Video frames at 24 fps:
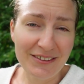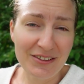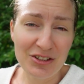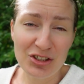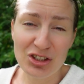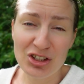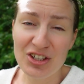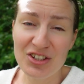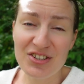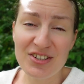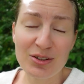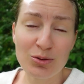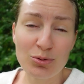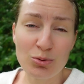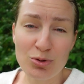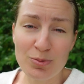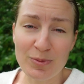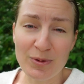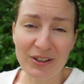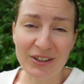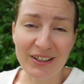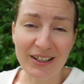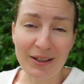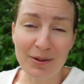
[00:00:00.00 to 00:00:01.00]
Je les ai tous
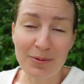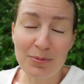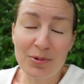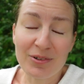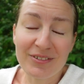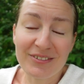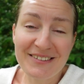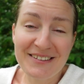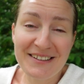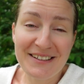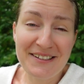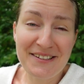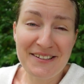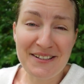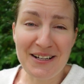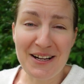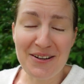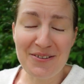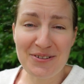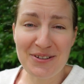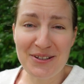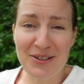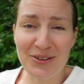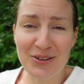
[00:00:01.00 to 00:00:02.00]
manqués. c'est
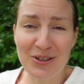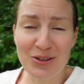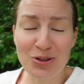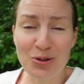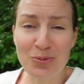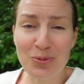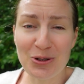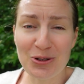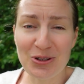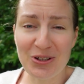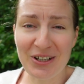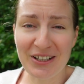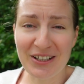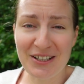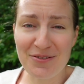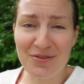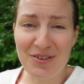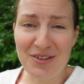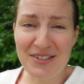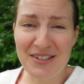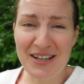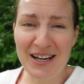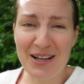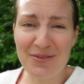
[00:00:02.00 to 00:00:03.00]
la vie d'un entrepreneur qui fait ça,